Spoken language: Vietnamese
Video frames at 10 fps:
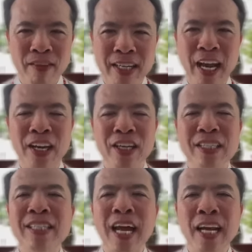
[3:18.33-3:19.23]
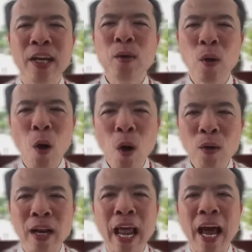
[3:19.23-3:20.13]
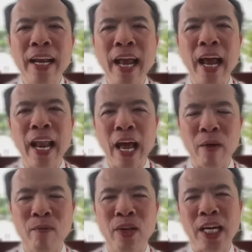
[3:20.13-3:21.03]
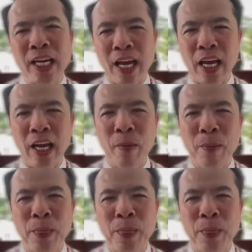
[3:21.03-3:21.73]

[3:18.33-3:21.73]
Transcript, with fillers: vì thầy được sai đến cốt là để làm việc này